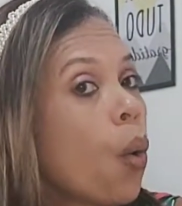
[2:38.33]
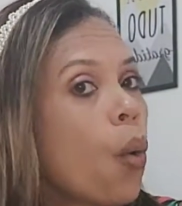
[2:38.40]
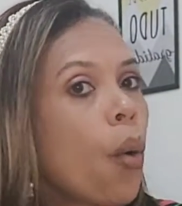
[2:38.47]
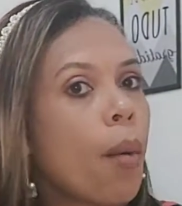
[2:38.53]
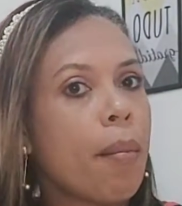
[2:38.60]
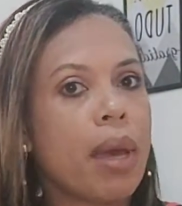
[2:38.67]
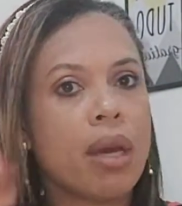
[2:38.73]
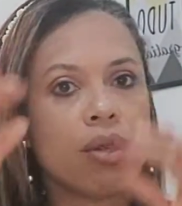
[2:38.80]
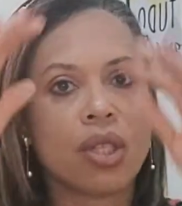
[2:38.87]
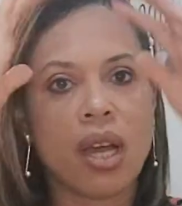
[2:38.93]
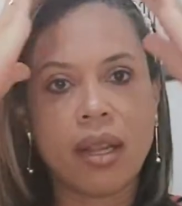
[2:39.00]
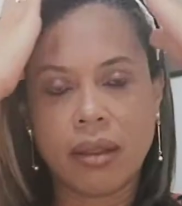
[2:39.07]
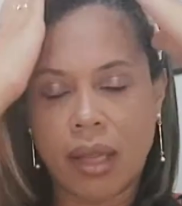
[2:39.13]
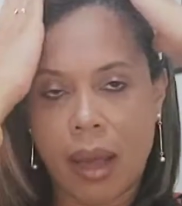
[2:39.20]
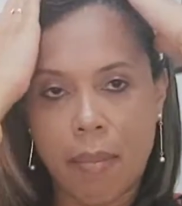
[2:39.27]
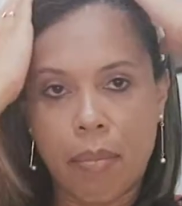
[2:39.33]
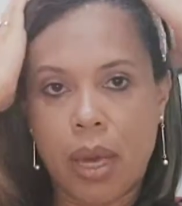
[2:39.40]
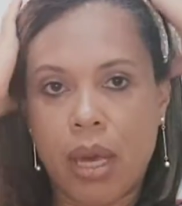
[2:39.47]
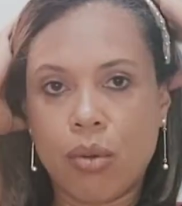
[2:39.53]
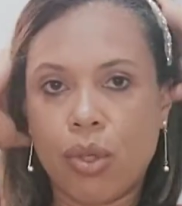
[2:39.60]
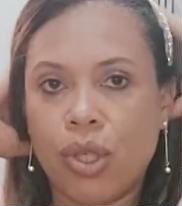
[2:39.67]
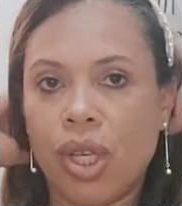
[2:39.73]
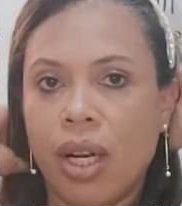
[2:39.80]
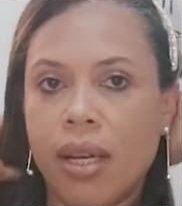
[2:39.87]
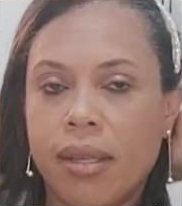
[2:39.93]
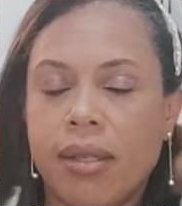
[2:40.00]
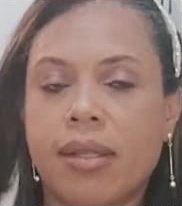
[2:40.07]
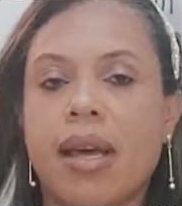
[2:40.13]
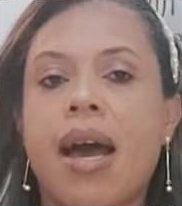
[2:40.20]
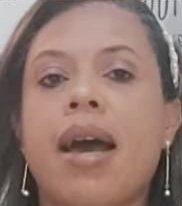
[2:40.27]
O meu já está bem
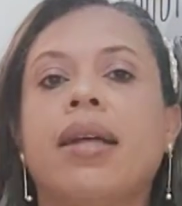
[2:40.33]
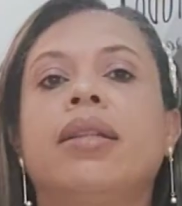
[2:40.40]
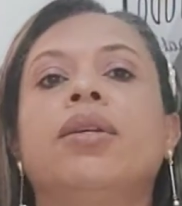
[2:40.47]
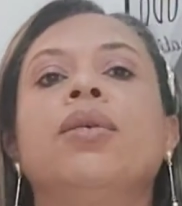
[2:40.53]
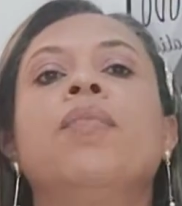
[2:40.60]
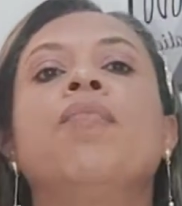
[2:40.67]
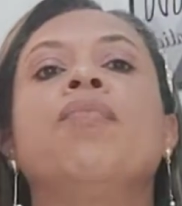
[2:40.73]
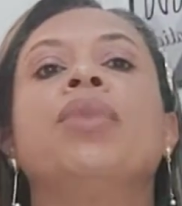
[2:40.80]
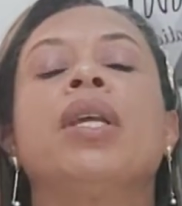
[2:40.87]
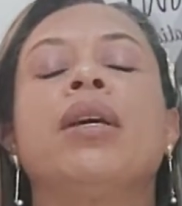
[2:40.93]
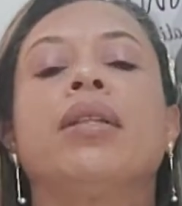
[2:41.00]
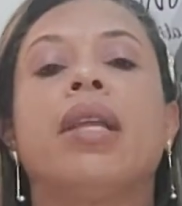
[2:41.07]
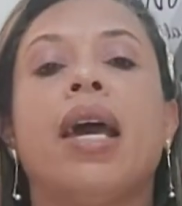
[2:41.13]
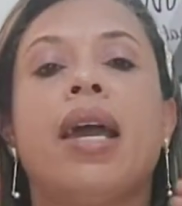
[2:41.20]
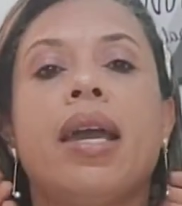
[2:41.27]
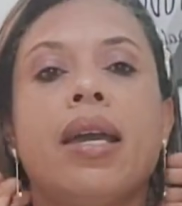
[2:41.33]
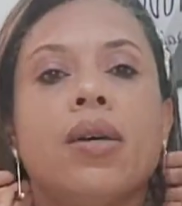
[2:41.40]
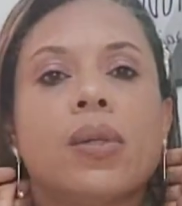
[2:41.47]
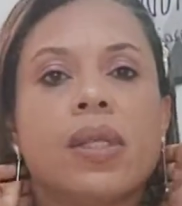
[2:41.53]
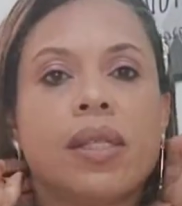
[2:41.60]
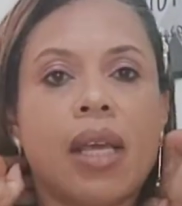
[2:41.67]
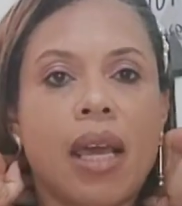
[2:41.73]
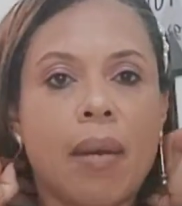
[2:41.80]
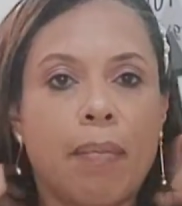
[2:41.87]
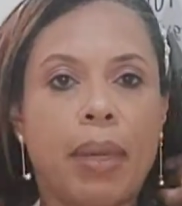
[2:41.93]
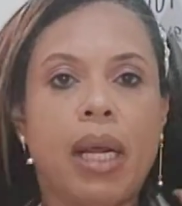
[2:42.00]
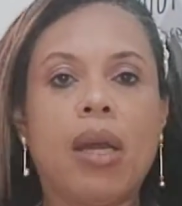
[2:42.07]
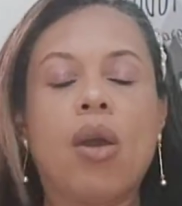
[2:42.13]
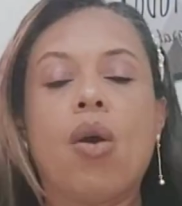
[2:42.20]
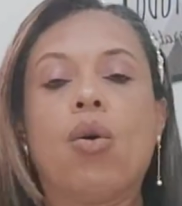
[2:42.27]
utilizado, né? Eu
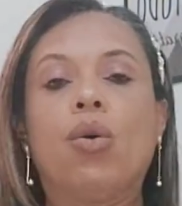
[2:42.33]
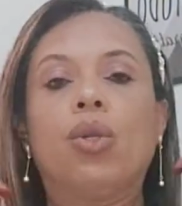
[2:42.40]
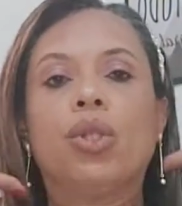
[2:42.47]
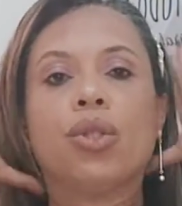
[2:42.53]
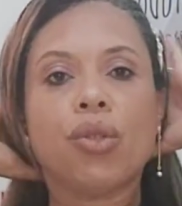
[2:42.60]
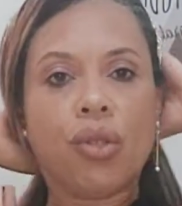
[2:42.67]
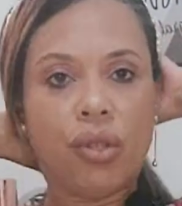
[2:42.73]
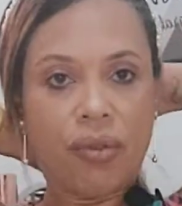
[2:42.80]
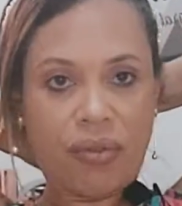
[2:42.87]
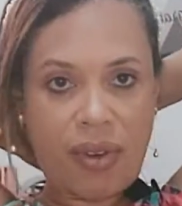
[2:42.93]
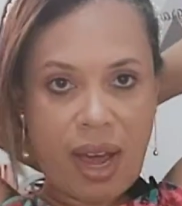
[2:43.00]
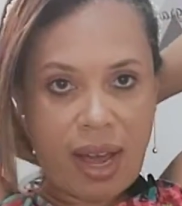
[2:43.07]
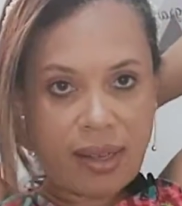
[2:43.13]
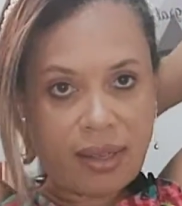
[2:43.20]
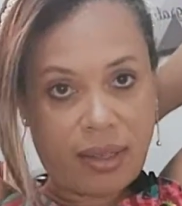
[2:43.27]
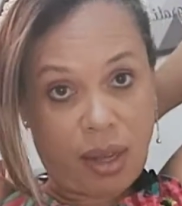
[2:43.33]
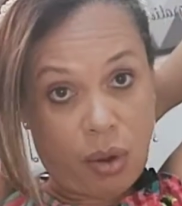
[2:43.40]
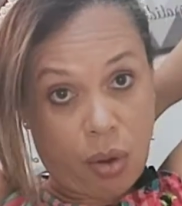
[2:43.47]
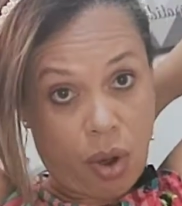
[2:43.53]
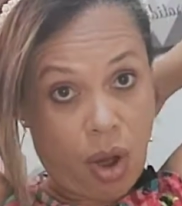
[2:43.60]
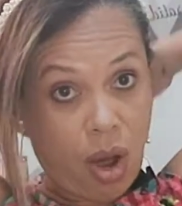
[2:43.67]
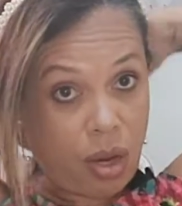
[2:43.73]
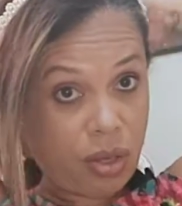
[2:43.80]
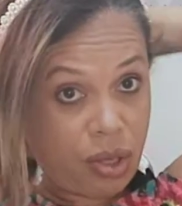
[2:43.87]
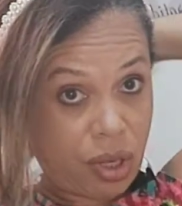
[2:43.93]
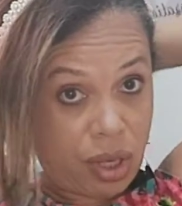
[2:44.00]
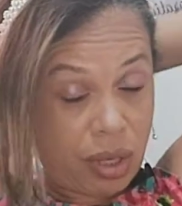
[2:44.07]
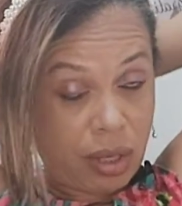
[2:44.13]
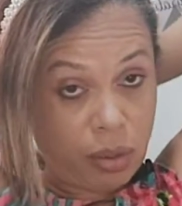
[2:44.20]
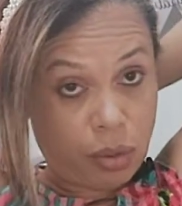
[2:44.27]
sempre gosto de fazer o
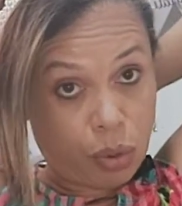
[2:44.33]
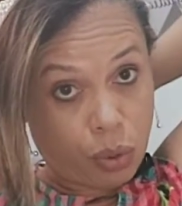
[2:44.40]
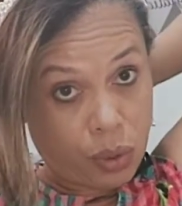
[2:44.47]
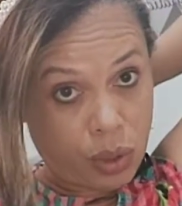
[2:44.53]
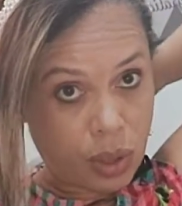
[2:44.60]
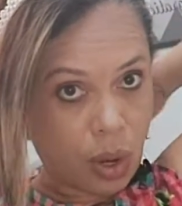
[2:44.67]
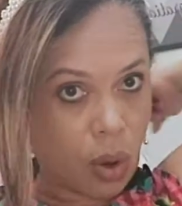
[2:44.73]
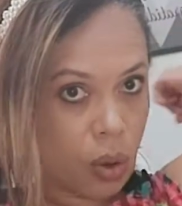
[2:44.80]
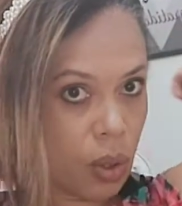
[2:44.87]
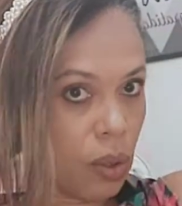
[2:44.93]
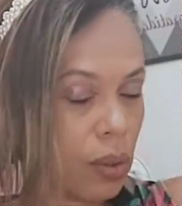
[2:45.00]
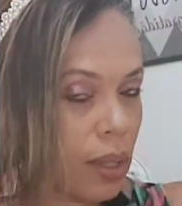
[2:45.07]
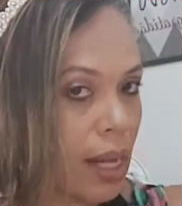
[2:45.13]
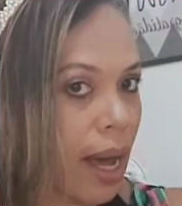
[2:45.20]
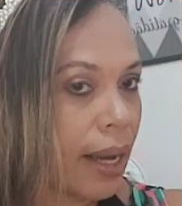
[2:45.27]
rodízio dos olhos